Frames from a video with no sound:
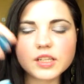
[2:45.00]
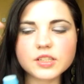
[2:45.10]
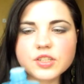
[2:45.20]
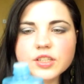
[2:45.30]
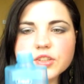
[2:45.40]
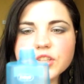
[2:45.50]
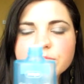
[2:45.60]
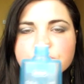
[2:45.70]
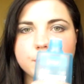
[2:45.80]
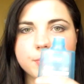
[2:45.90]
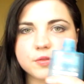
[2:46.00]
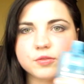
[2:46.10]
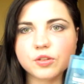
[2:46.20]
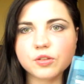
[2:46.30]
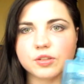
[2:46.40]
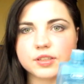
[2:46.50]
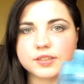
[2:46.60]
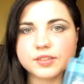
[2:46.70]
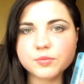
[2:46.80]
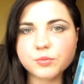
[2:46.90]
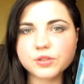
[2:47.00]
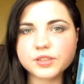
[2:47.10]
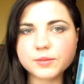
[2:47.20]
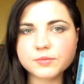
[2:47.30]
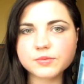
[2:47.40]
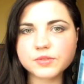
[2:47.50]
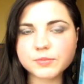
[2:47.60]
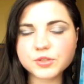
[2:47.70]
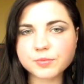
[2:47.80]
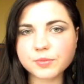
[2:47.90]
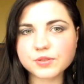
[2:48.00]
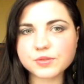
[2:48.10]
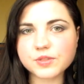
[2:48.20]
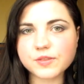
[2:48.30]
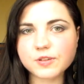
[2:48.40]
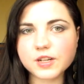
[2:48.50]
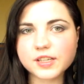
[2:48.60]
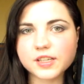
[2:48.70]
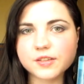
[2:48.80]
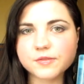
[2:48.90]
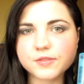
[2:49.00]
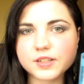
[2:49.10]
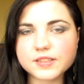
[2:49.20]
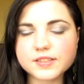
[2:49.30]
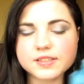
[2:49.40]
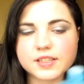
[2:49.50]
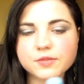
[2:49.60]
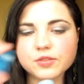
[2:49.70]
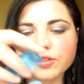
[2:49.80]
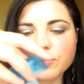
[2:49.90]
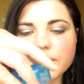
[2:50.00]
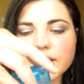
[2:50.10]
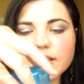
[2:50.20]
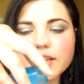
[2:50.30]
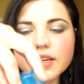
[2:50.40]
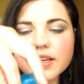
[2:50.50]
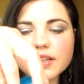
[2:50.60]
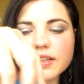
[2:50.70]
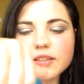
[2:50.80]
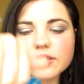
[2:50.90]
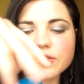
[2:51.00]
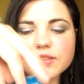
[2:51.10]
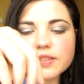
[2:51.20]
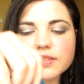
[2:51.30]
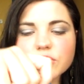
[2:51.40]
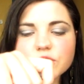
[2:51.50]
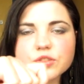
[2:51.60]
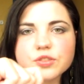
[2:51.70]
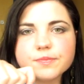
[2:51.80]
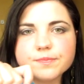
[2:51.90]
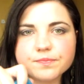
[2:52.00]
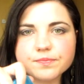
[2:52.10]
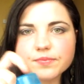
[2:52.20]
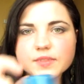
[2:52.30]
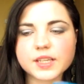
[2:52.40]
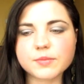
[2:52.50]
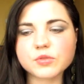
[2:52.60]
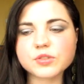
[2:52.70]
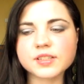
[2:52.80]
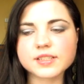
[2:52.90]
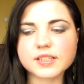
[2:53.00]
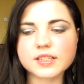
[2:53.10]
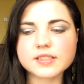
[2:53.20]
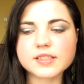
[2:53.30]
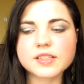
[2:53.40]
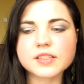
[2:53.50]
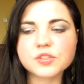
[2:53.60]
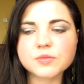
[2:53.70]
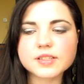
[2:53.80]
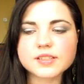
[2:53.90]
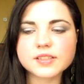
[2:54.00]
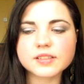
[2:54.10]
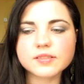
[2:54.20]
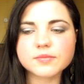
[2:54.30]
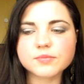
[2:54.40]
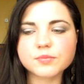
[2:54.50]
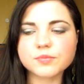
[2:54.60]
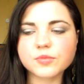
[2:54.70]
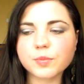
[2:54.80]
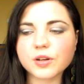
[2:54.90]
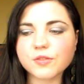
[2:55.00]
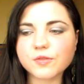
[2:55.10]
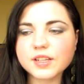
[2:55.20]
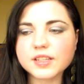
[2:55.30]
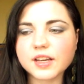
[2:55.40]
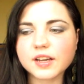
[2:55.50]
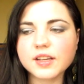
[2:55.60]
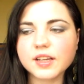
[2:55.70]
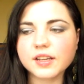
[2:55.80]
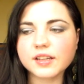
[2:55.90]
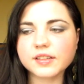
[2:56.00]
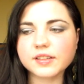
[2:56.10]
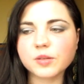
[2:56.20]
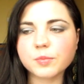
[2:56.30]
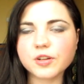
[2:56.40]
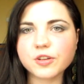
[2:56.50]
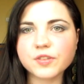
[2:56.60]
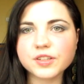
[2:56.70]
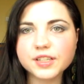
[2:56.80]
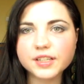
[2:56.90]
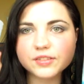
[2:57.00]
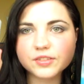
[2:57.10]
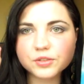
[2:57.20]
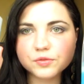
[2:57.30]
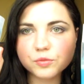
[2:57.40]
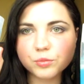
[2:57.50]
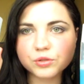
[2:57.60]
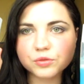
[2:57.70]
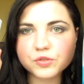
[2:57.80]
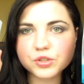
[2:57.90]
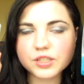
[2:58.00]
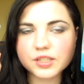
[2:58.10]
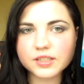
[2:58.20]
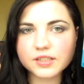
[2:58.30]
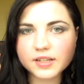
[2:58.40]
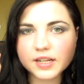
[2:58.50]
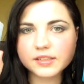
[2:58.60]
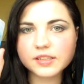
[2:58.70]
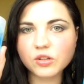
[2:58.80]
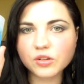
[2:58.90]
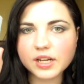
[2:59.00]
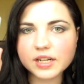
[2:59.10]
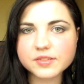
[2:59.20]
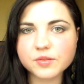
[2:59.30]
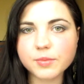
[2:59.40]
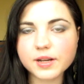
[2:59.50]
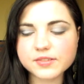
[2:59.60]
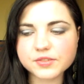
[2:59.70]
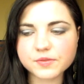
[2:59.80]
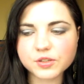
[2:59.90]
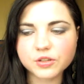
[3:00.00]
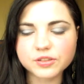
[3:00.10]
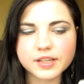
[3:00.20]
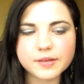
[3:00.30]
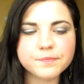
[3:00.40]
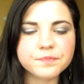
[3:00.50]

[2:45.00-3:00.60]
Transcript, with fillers: i dzięki temu na pewno e, ten płyn nam, nam się po prostu nie wyleje w walizce, w torbie. E, to jest dość takie mocne zakręcenie. Natomiast e, opakowania, opakowania tych dwóch płynów, czyli Liren i L'Oreal są bardzo niewygodne.